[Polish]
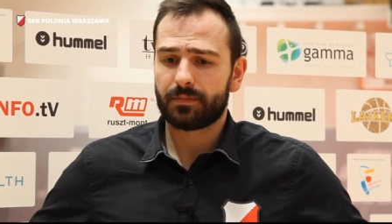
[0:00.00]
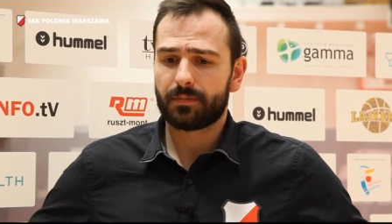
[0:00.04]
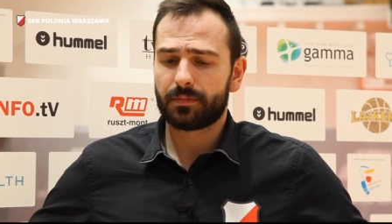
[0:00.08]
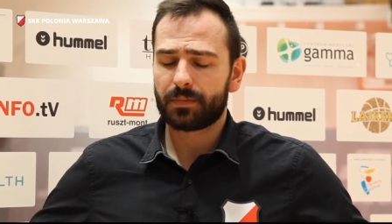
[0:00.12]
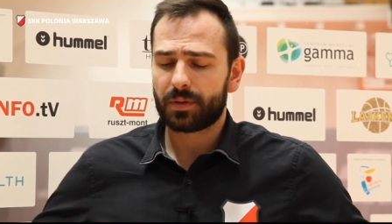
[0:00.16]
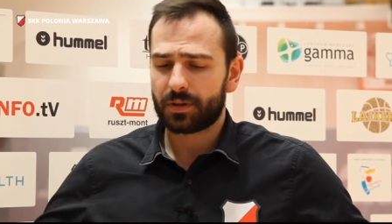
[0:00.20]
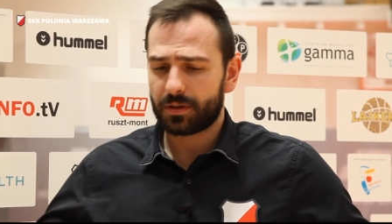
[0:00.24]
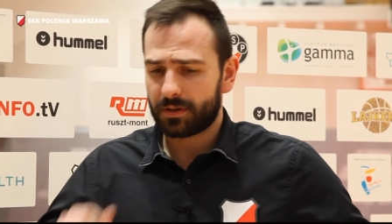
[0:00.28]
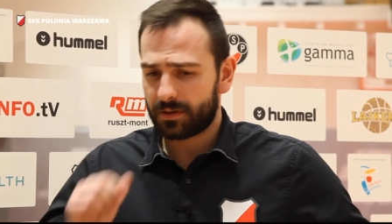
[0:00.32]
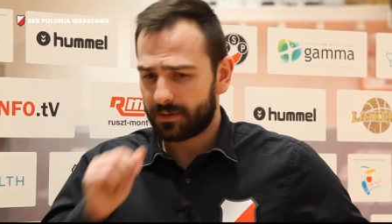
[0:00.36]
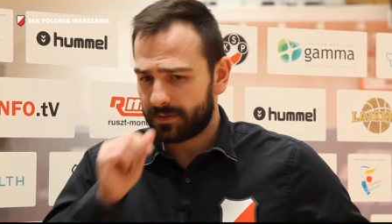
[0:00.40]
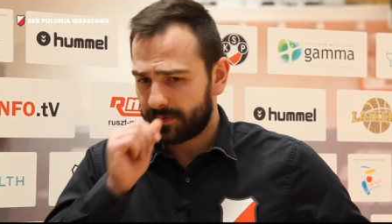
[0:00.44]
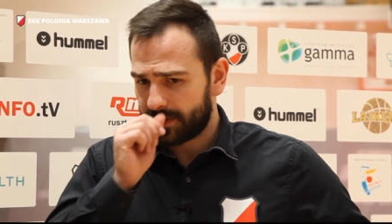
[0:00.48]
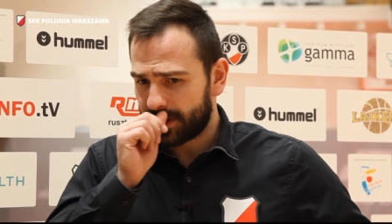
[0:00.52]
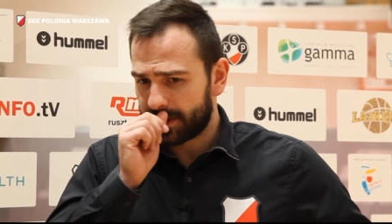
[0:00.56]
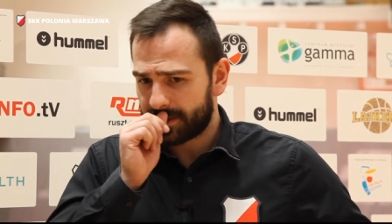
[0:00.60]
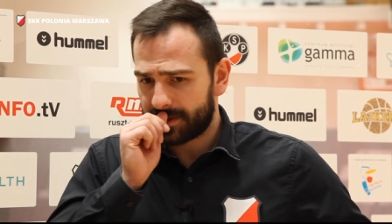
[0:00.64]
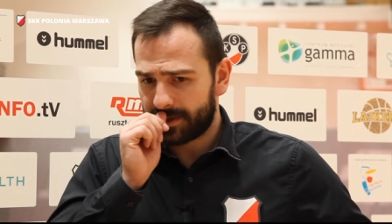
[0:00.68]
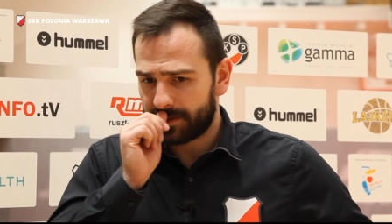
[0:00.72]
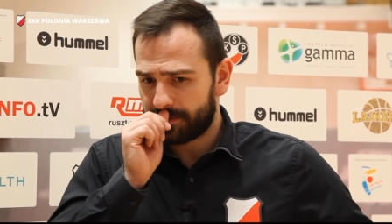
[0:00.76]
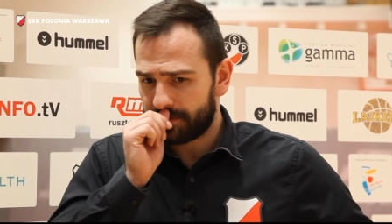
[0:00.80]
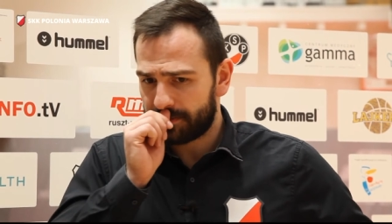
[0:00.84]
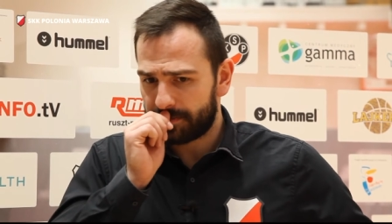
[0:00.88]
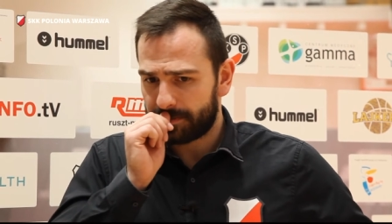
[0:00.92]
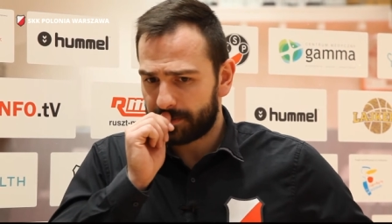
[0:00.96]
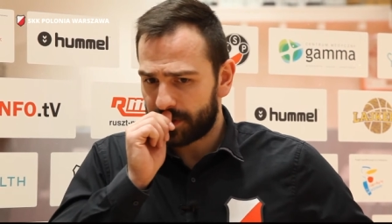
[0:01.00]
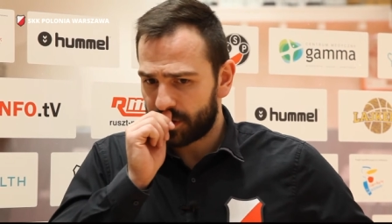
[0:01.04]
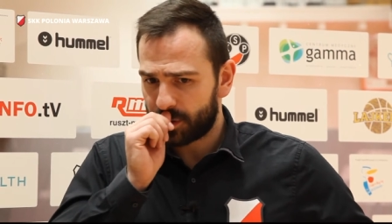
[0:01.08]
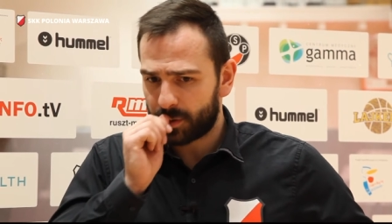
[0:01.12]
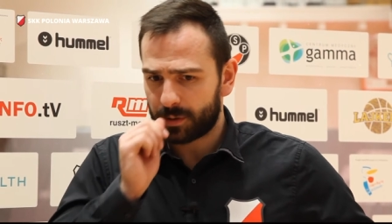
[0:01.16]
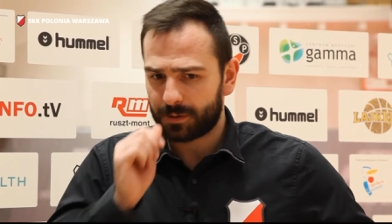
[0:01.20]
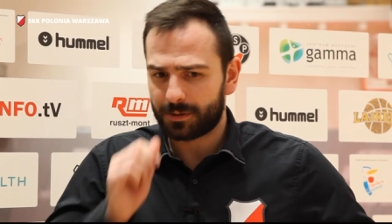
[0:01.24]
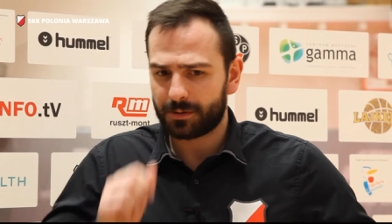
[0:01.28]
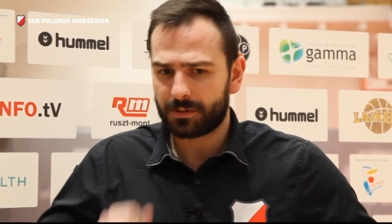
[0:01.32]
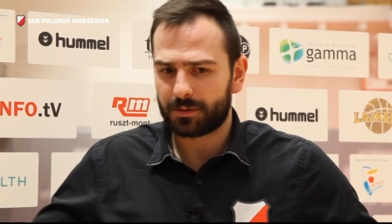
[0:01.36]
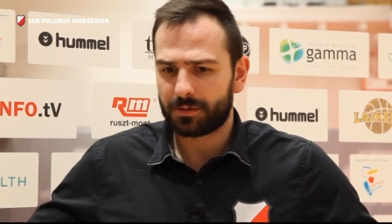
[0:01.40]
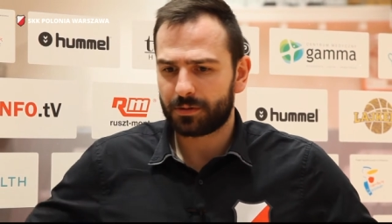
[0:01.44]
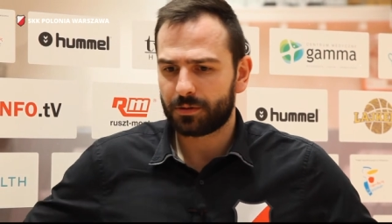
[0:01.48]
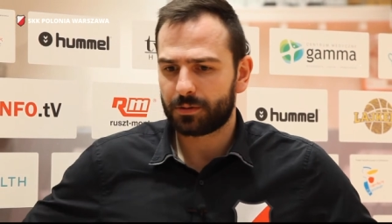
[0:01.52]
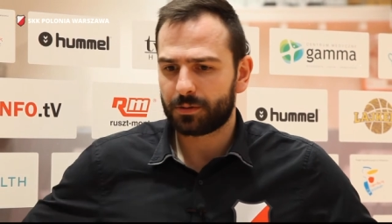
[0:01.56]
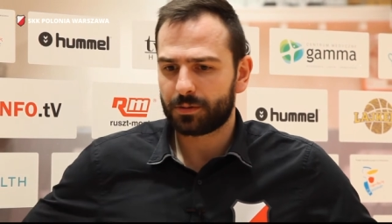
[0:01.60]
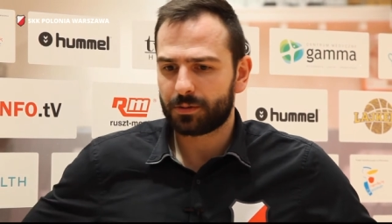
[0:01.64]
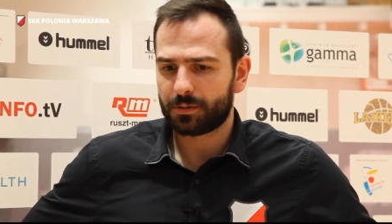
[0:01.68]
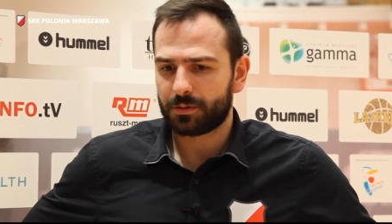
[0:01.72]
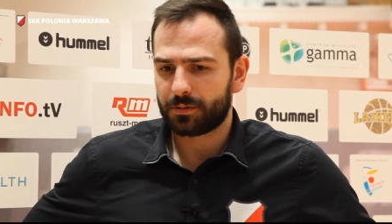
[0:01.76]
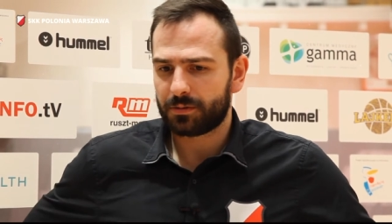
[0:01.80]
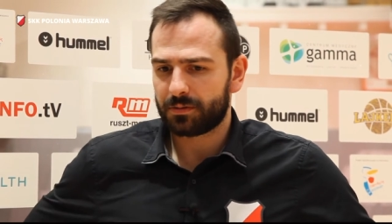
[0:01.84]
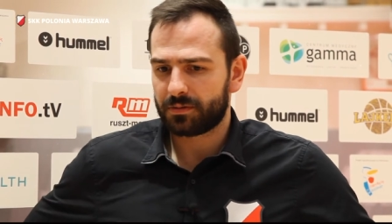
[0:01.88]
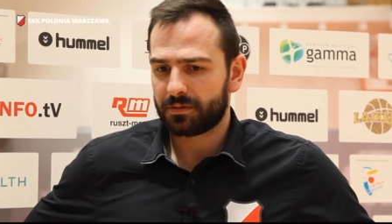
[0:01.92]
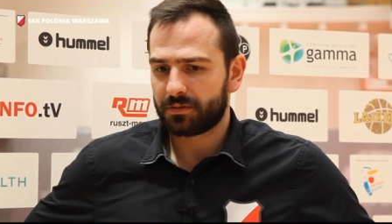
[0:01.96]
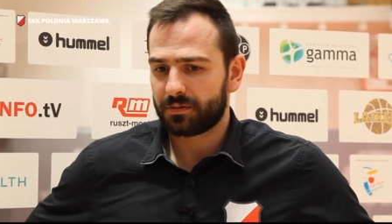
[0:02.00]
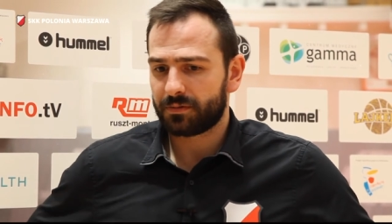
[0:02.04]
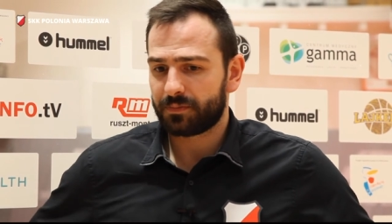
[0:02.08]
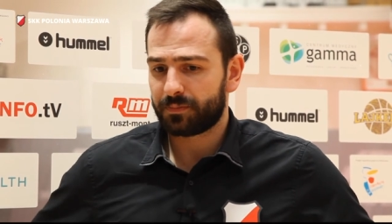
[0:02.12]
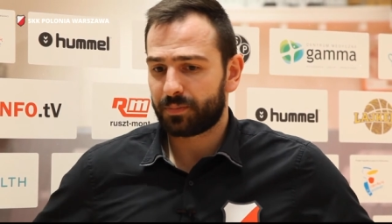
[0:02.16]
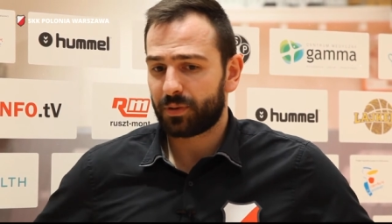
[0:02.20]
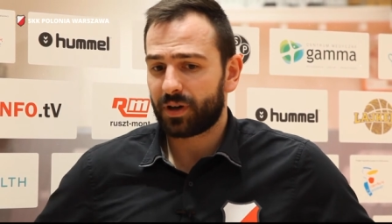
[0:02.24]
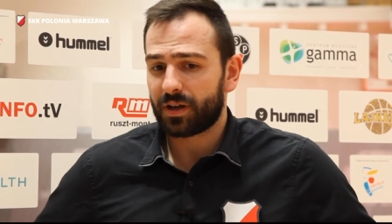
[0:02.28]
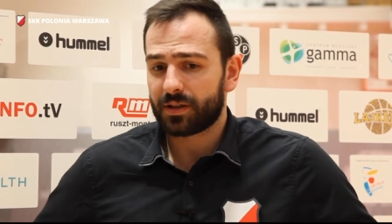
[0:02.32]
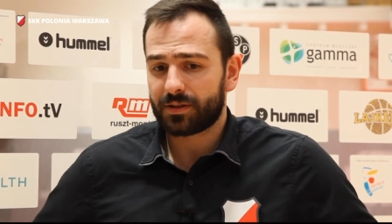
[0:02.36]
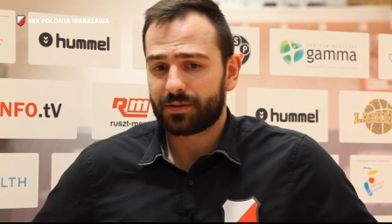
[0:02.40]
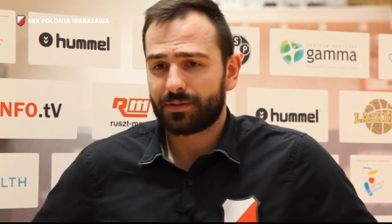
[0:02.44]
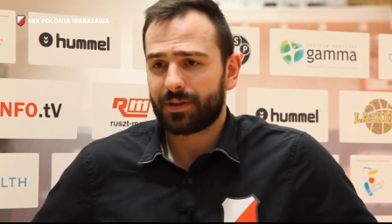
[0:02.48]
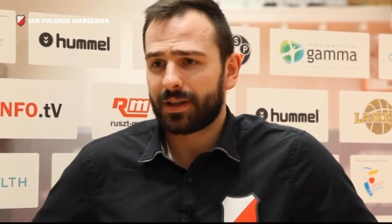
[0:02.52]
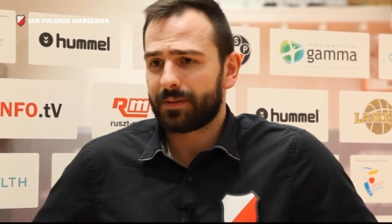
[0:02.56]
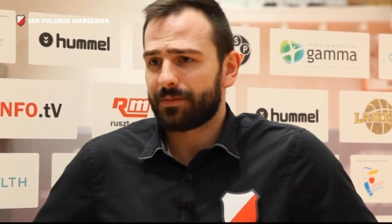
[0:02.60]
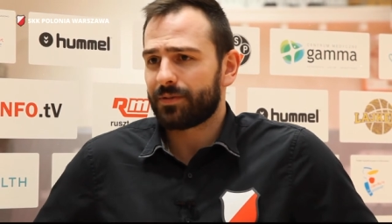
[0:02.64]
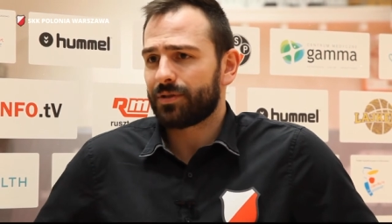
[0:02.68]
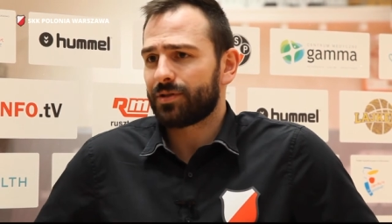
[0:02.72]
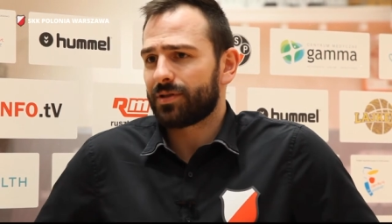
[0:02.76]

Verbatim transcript: bo w każdym meczu pokazujemy,